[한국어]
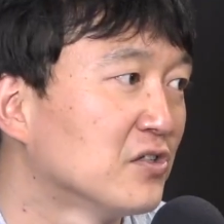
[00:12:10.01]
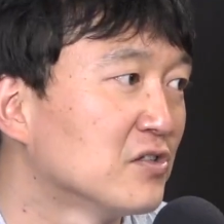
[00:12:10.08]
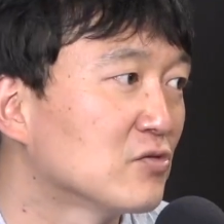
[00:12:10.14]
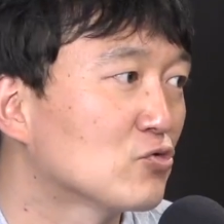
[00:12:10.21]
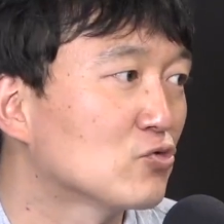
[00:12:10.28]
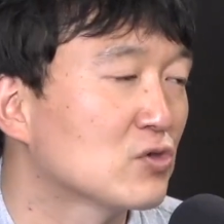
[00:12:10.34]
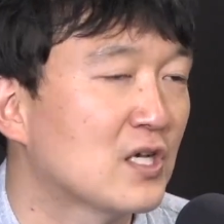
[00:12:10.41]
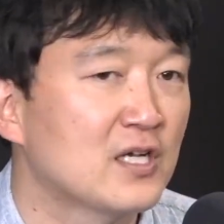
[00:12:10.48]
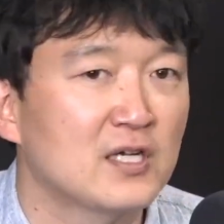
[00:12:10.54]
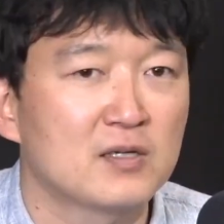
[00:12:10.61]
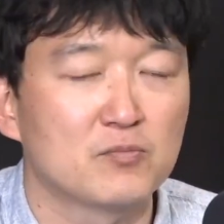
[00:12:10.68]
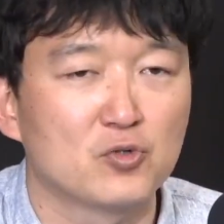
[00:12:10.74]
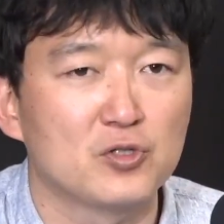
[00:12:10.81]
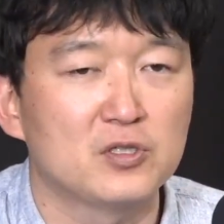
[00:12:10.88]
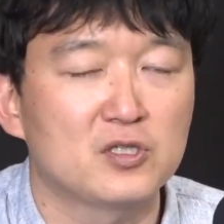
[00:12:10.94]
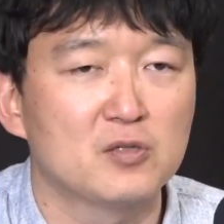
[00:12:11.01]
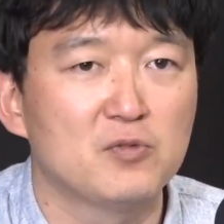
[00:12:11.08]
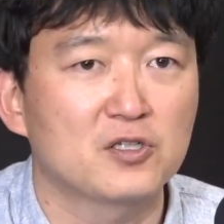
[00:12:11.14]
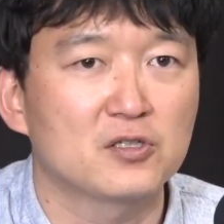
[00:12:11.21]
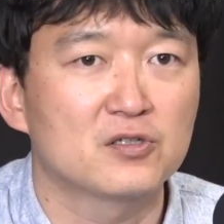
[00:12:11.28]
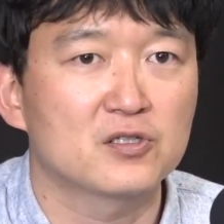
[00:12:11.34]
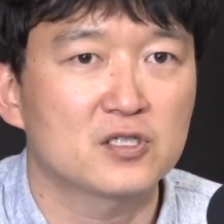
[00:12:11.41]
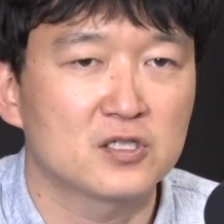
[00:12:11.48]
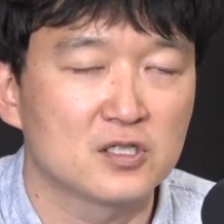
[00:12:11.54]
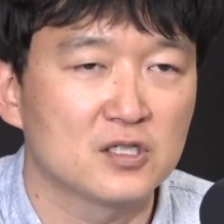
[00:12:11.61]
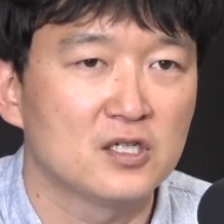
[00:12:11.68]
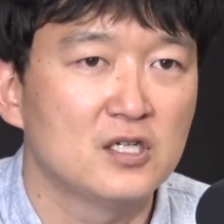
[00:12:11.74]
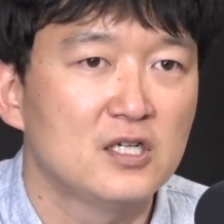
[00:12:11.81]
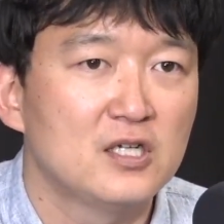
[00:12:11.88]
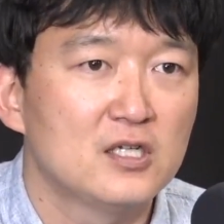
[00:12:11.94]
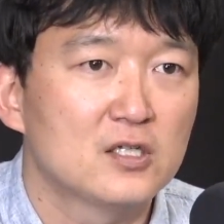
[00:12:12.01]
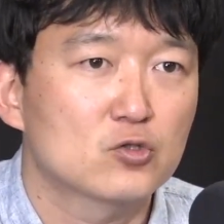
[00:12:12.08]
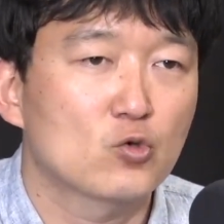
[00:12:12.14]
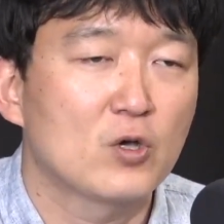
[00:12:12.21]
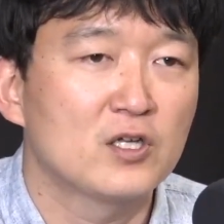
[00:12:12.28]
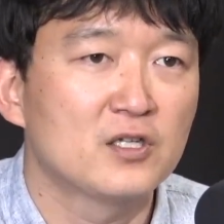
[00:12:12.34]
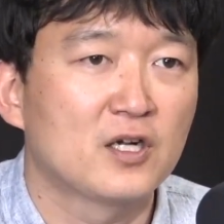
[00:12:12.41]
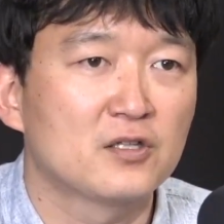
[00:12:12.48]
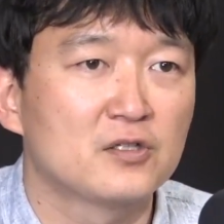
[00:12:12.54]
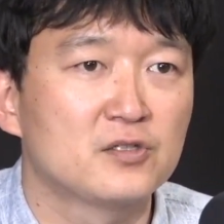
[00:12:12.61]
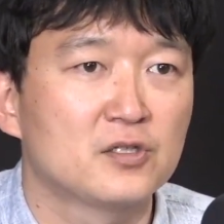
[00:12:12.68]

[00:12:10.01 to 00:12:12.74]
수사 뭐 김혜경 씨 소환이라든지